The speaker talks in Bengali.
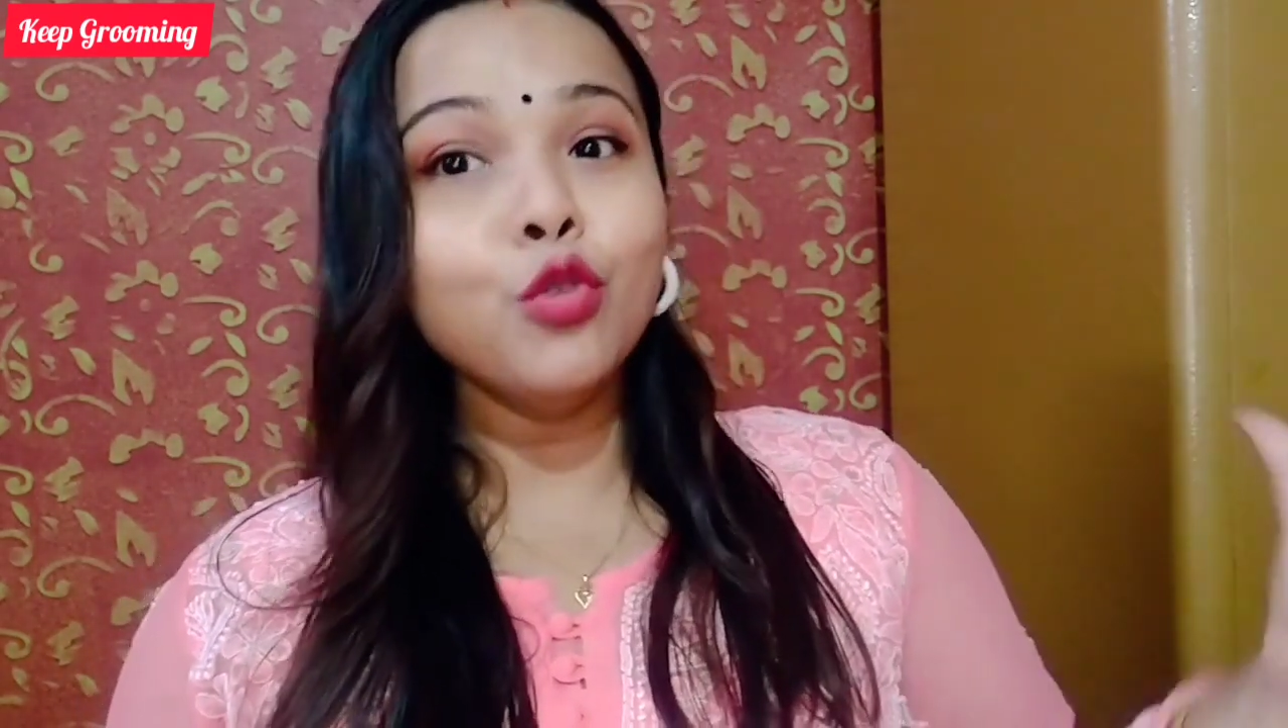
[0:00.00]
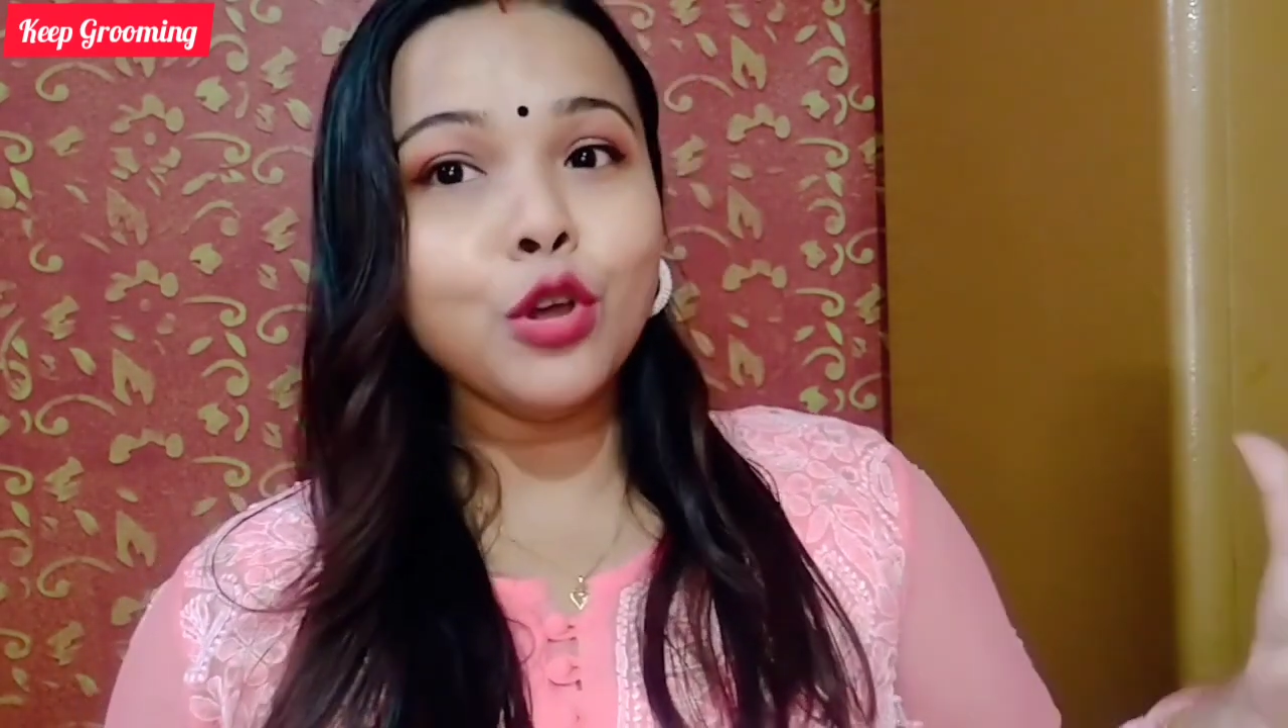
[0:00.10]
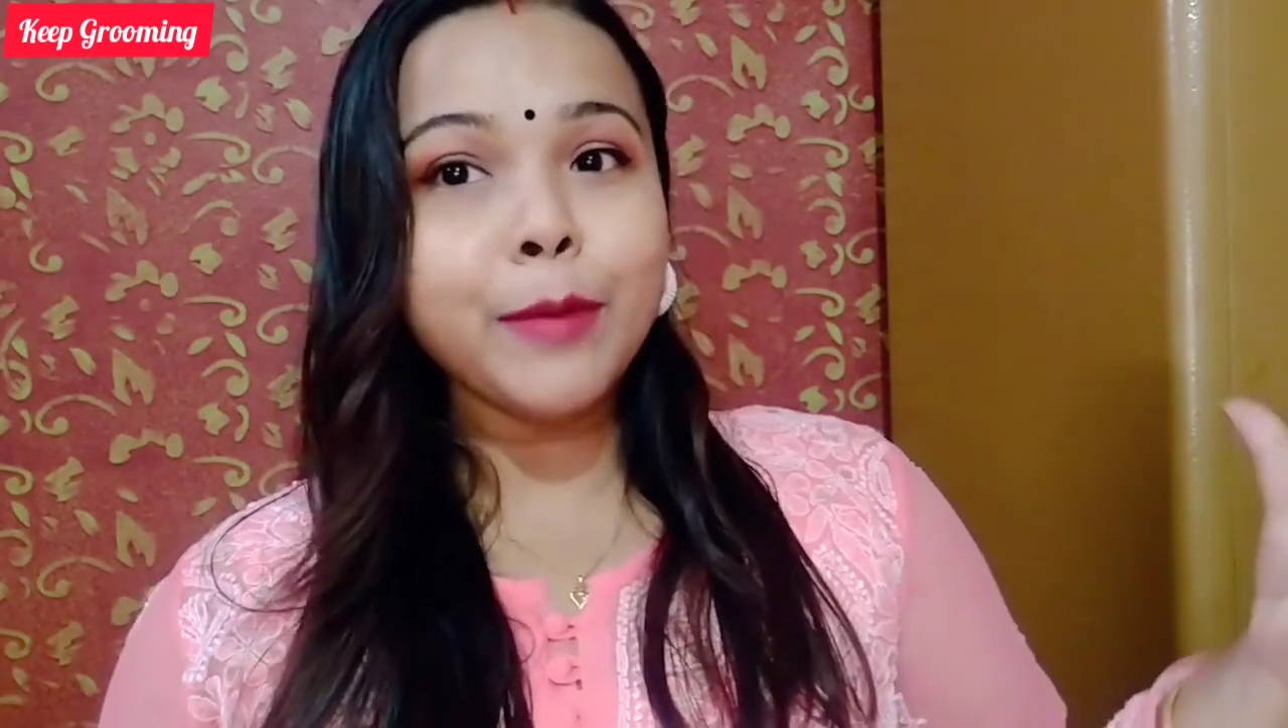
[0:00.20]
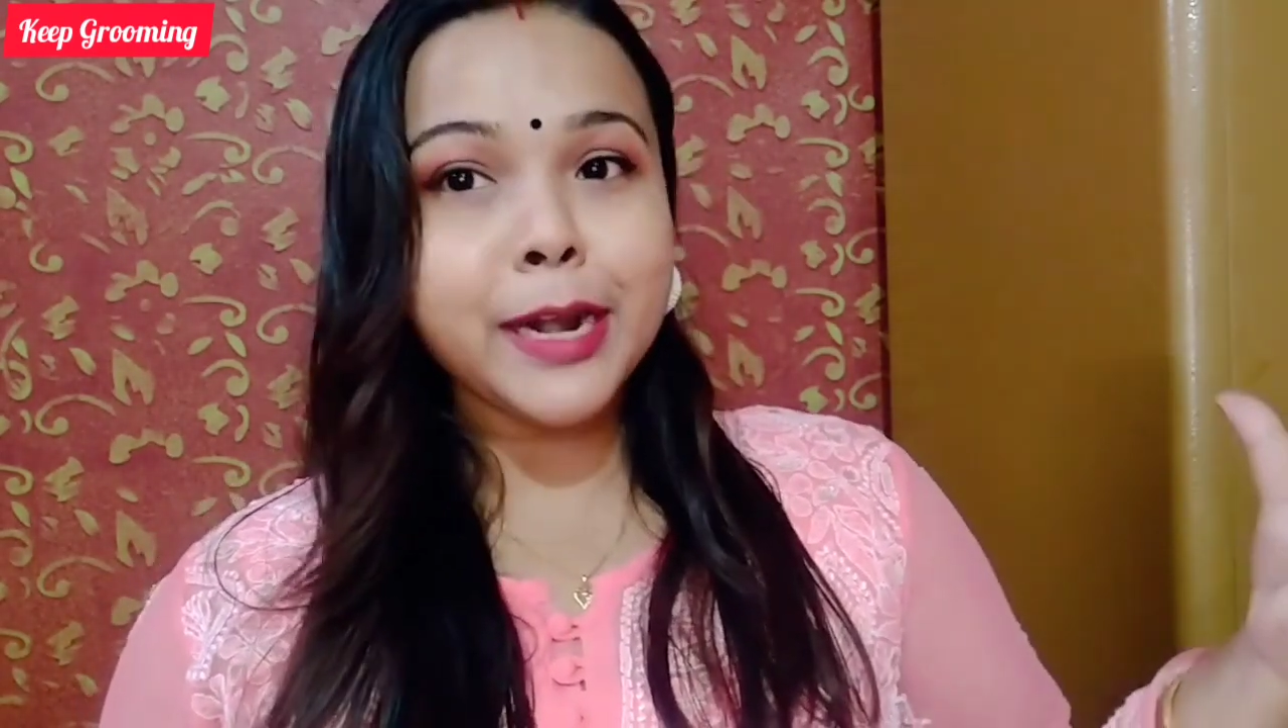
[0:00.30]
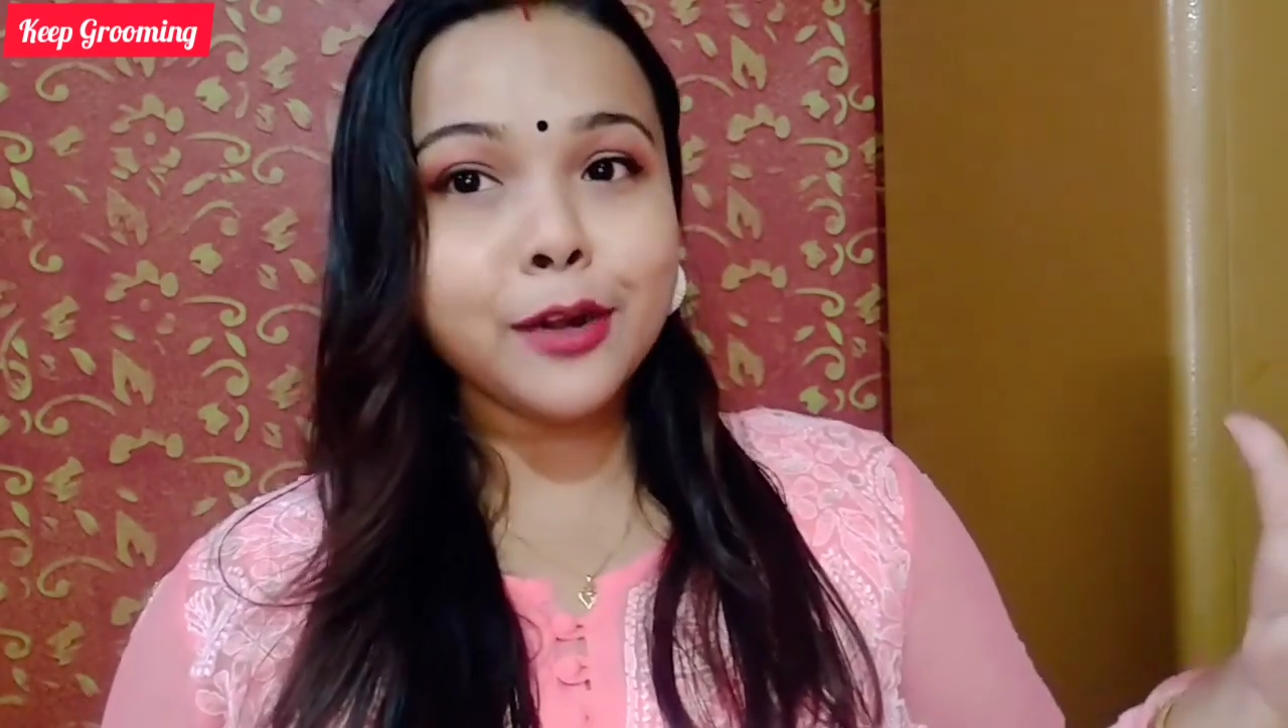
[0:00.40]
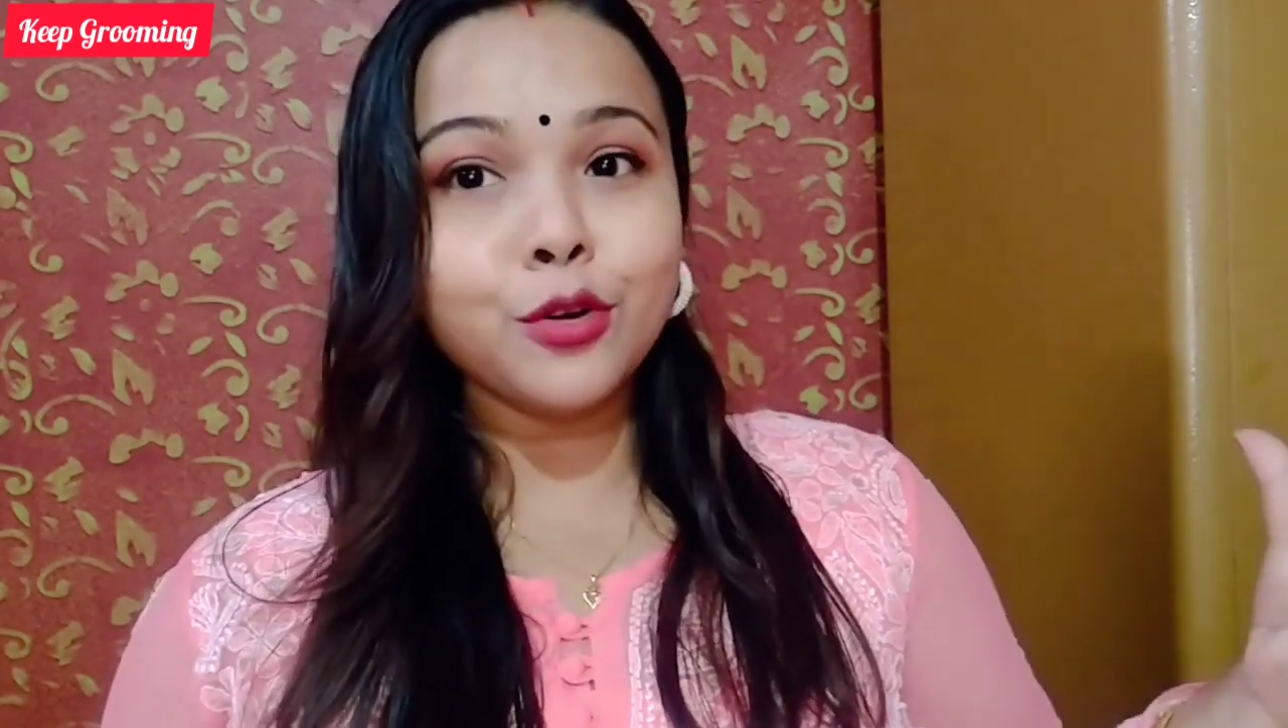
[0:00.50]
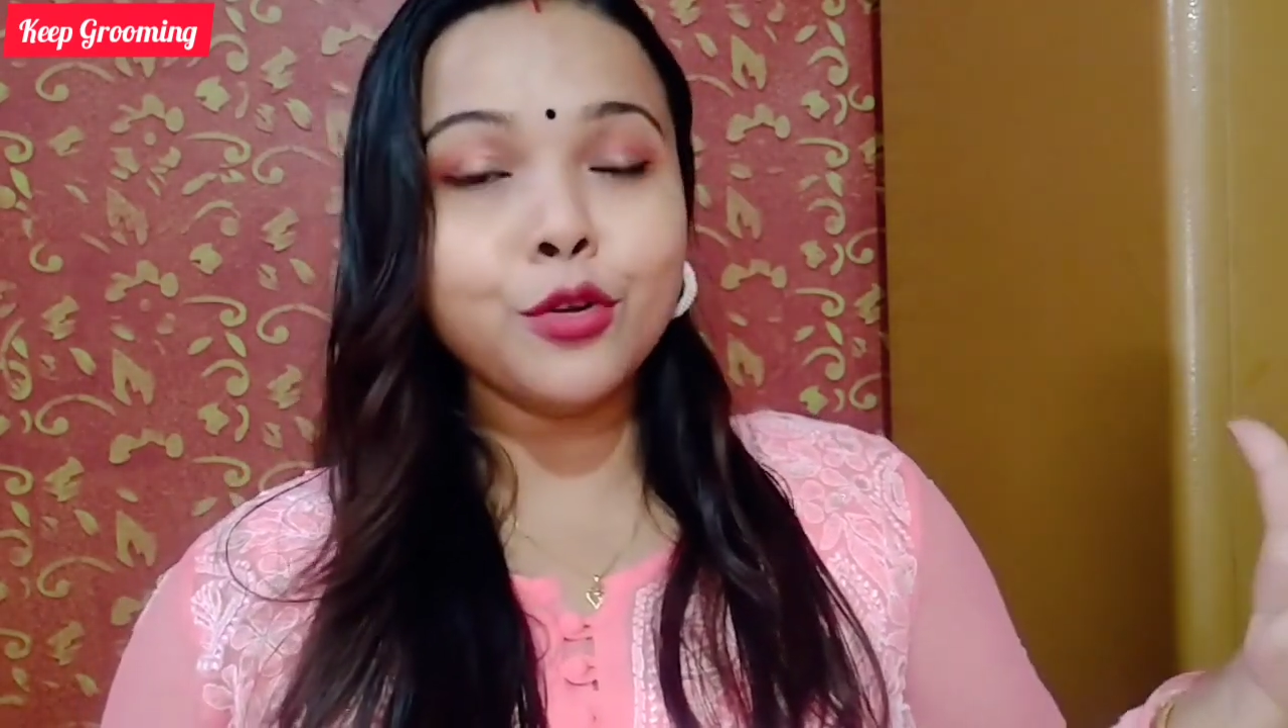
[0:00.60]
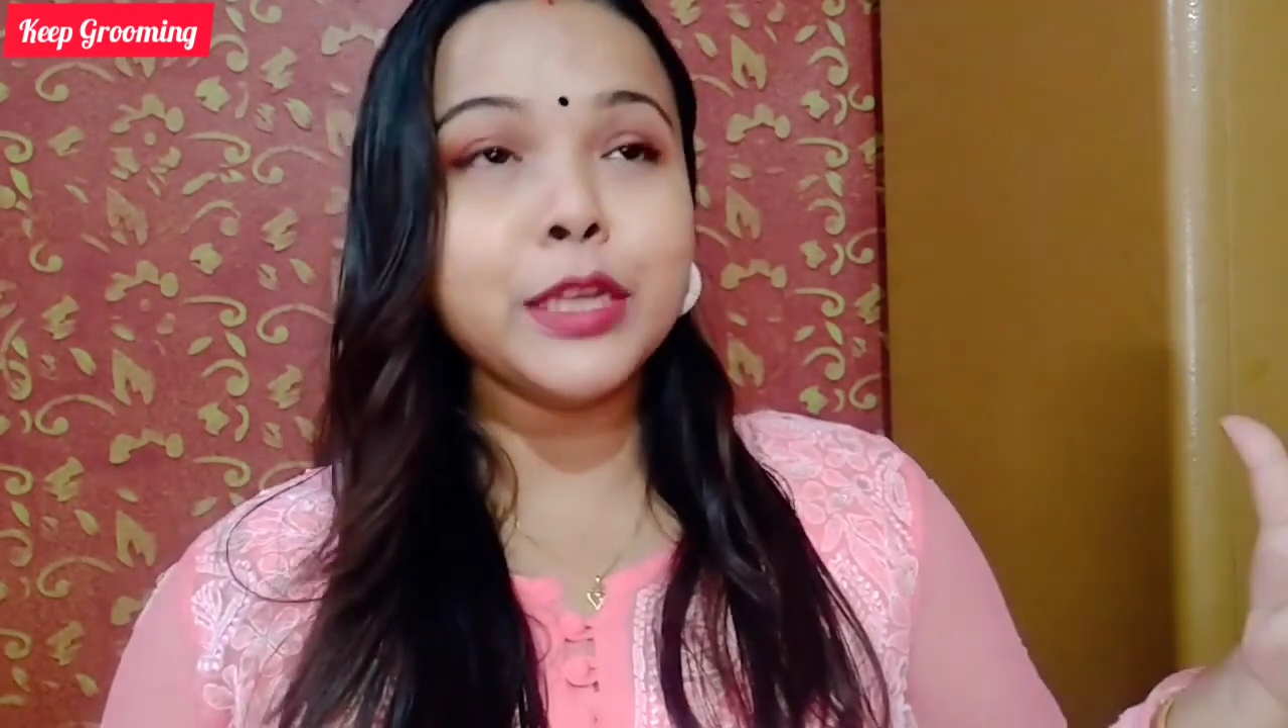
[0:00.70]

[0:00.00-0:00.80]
কুলো বানানো